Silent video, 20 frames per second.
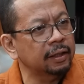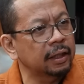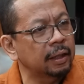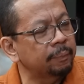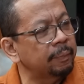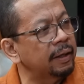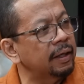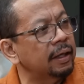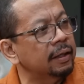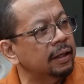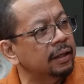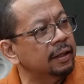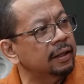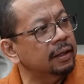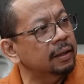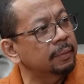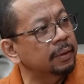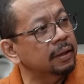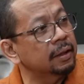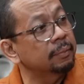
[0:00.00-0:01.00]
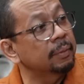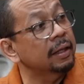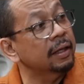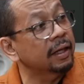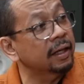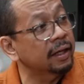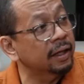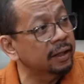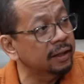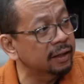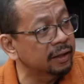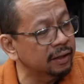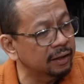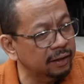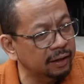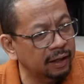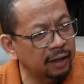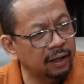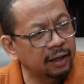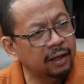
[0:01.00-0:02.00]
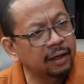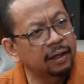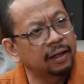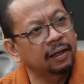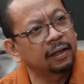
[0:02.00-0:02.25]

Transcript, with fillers: kenapa nggak dari kemarin-kemarin. Iya. Ya,